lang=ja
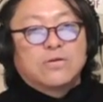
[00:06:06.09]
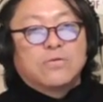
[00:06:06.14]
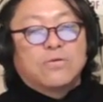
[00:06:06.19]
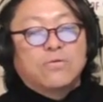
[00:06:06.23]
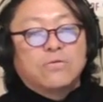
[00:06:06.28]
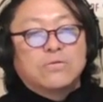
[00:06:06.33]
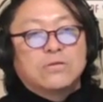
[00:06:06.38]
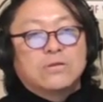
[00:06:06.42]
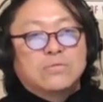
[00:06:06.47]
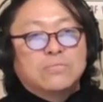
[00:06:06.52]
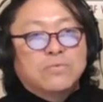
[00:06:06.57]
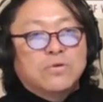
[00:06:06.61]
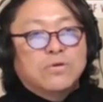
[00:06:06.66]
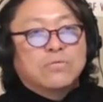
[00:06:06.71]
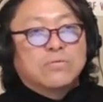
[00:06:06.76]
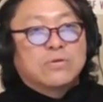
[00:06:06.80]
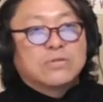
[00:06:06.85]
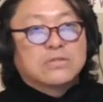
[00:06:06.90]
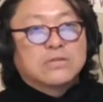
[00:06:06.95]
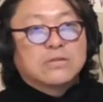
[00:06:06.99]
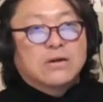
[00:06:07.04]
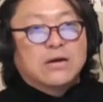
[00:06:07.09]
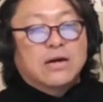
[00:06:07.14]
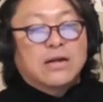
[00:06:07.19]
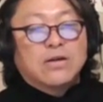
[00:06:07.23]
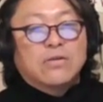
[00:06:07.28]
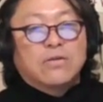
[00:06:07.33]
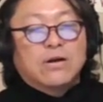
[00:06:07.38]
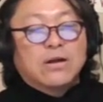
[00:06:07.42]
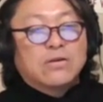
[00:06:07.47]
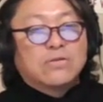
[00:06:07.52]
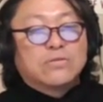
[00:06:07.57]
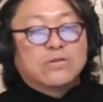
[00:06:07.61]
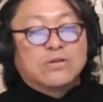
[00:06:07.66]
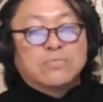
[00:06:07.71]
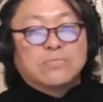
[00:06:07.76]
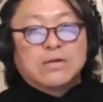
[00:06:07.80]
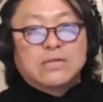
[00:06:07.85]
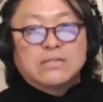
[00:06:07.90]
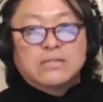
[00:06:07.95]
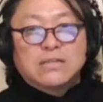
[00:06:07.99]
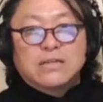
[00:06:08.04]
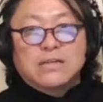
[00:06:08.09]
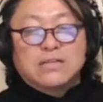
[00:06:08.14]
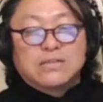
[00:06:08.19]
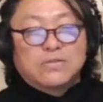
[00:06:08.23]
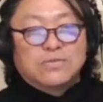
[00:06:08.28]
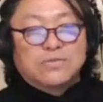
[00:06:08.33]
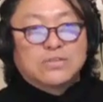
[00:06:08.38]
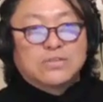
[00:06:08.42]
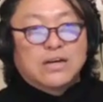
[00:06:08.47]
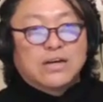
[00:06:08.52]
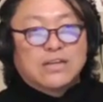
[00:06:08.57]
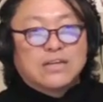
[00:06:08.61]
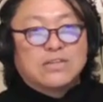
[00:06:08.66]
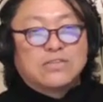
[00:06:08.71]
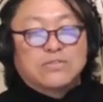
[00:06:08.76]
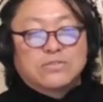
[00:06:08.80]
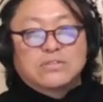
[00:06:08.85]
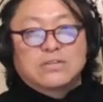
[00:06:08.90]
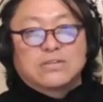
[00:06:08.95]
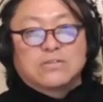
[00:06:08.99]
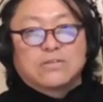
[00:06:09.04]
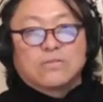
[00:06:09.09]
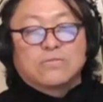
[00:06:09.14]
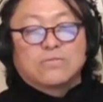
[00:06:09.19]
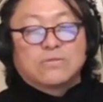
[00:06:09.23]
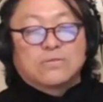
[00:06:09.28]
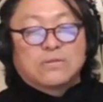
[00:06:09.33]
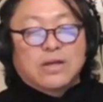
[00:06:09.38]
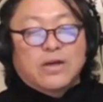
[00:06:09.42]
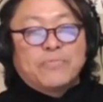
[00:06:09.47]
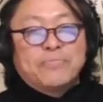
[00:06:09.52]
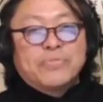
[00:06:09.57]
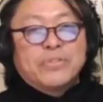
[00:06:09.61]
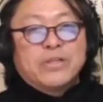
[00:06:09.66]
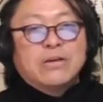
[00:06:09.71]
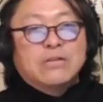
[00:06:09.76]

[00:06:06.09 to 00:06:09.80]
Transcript: ご本人もあれよあれよという前にの大ヒットしたということで